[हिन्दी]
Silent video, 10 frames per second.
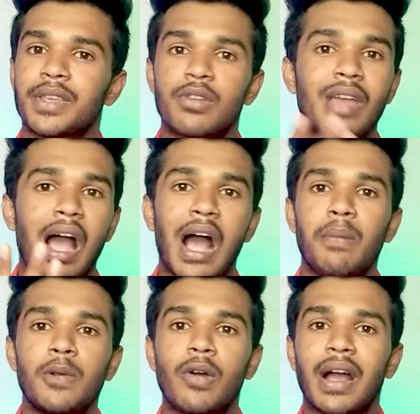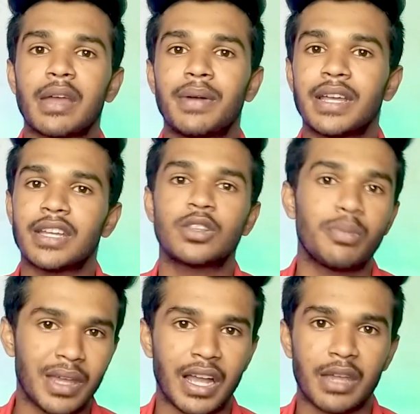क्योंकि आप लोग आगे बढ़ेंगे तो
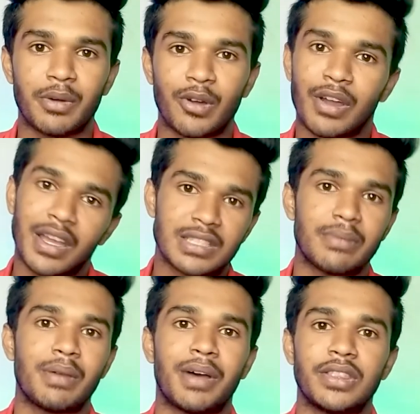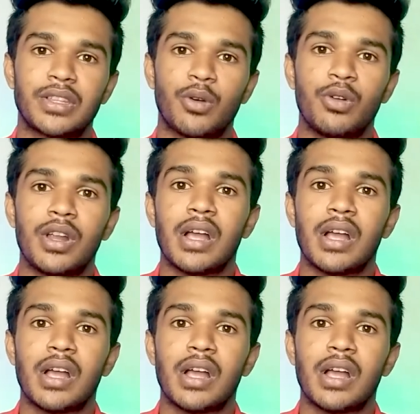मैं आगे बढ़ूँगा ऐसा मैं मानता हूँ